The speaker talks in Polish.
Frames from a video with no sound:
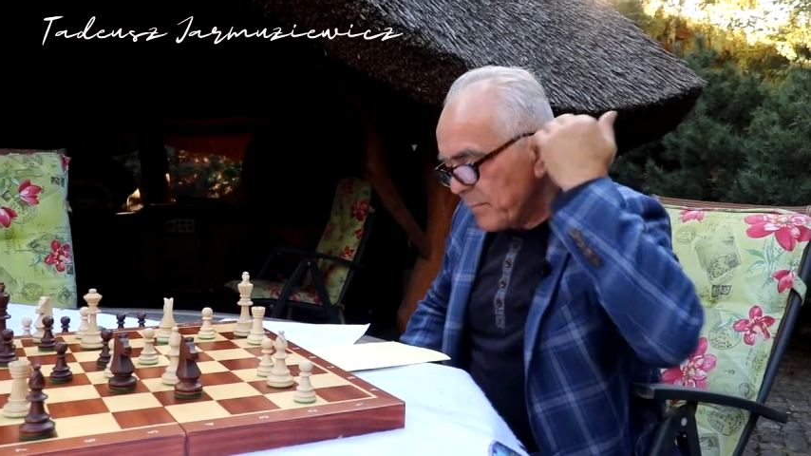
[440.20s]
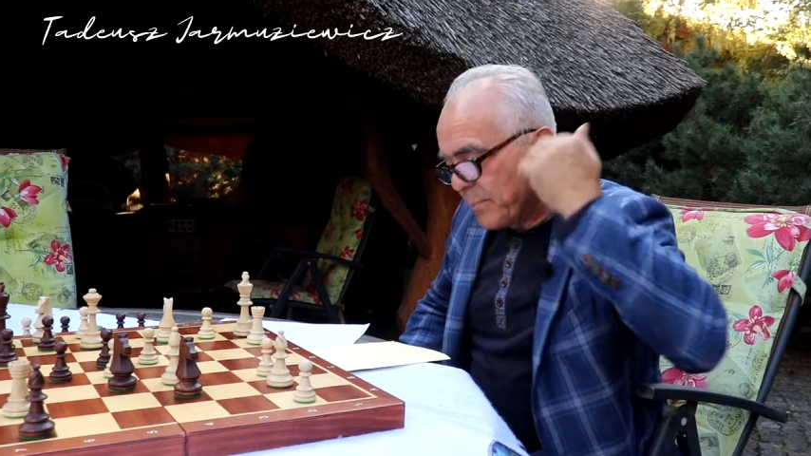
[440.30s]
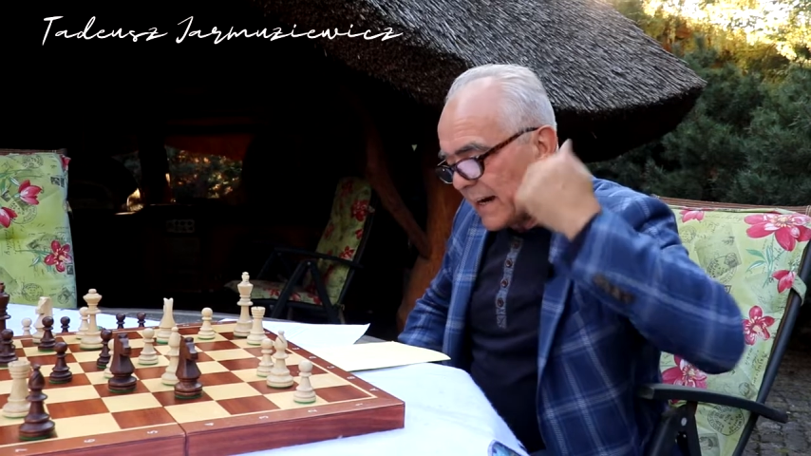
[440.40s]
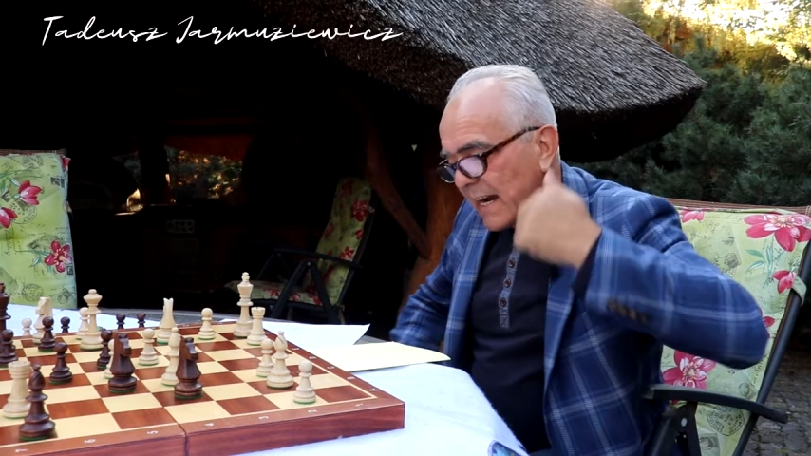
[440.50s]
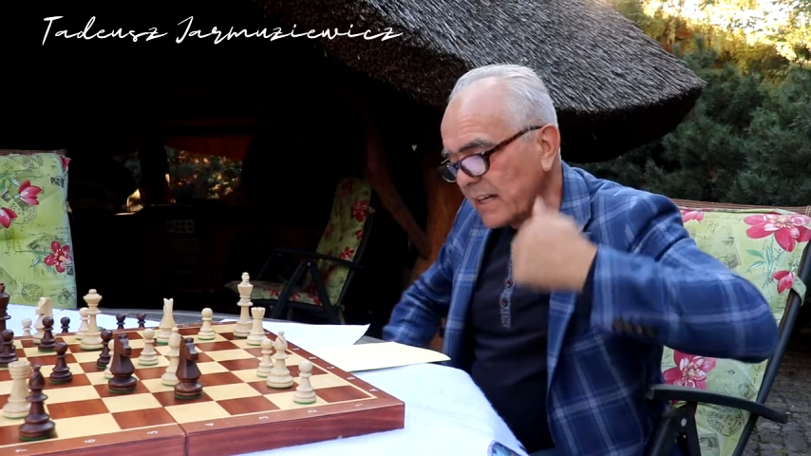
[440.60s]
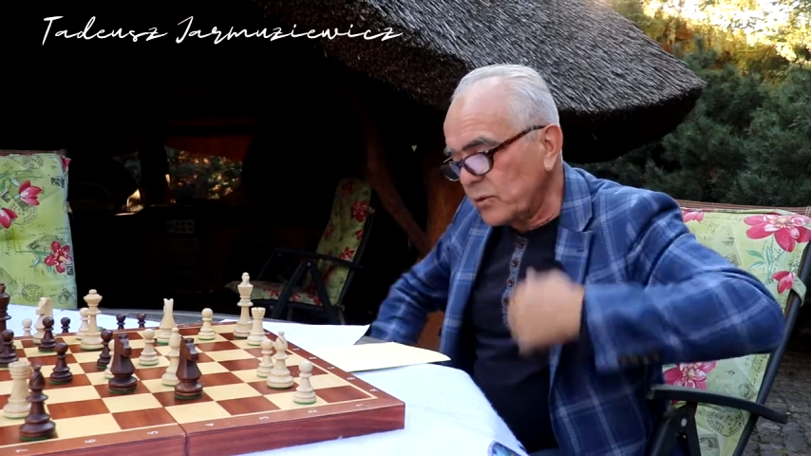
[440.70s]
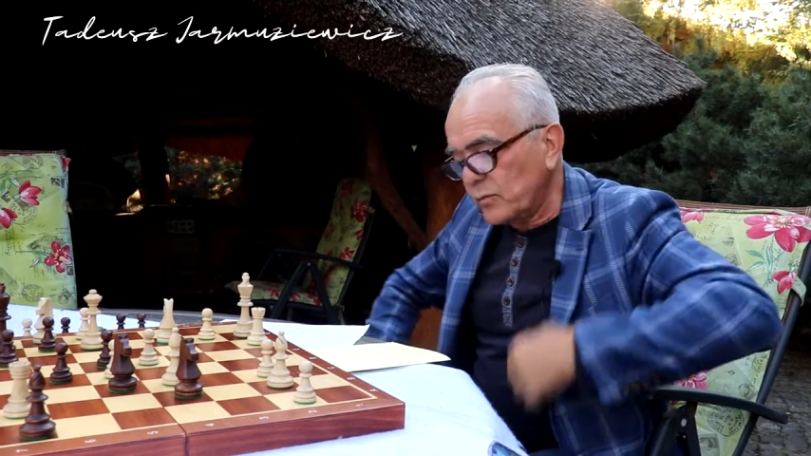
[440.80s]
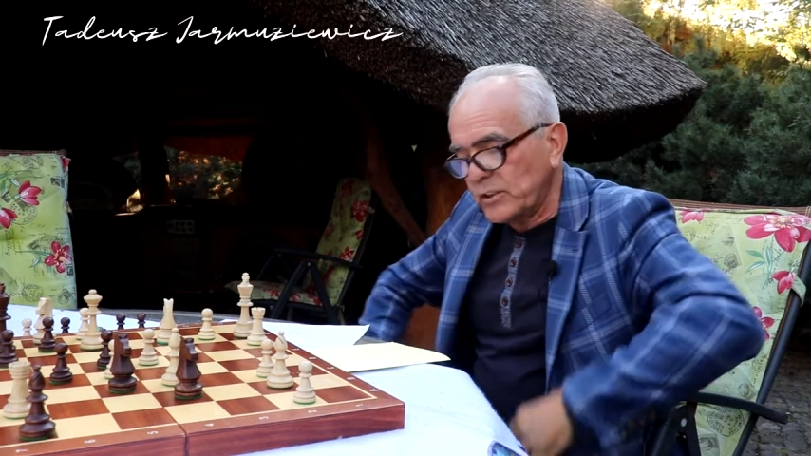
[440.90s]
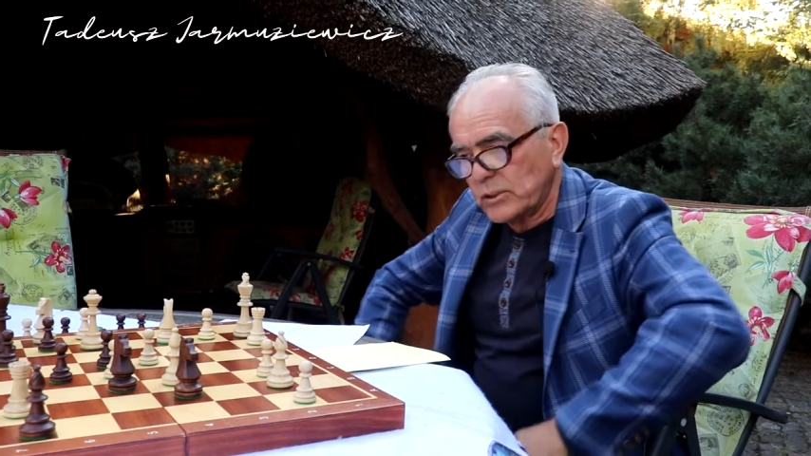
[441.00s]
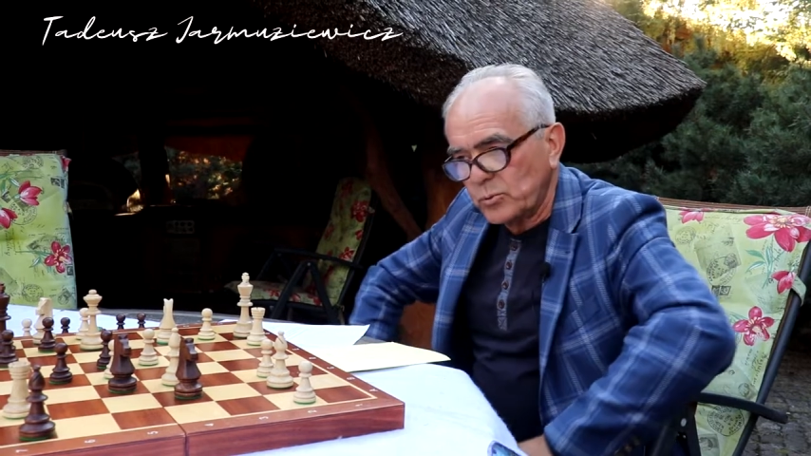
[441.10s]
brak
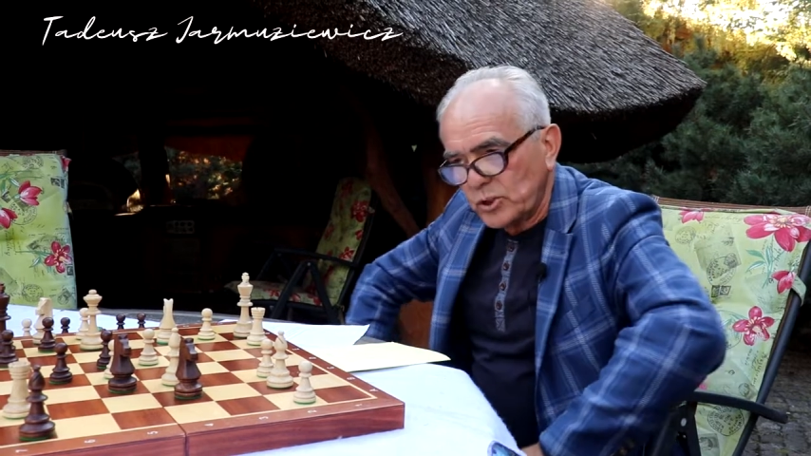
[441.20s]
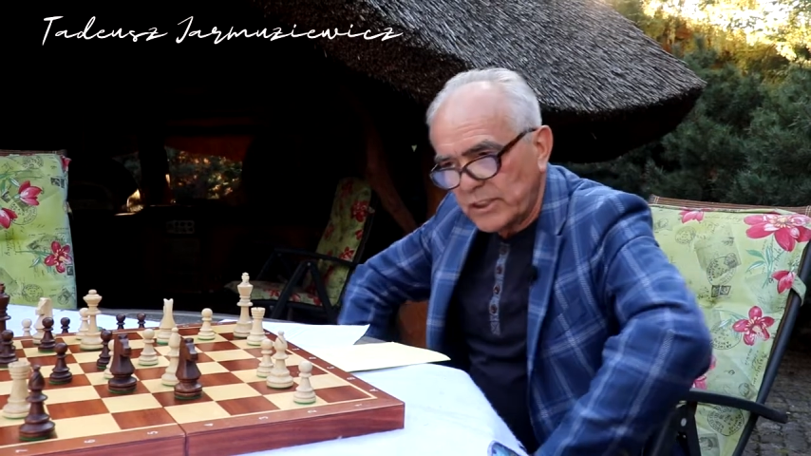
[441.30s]
20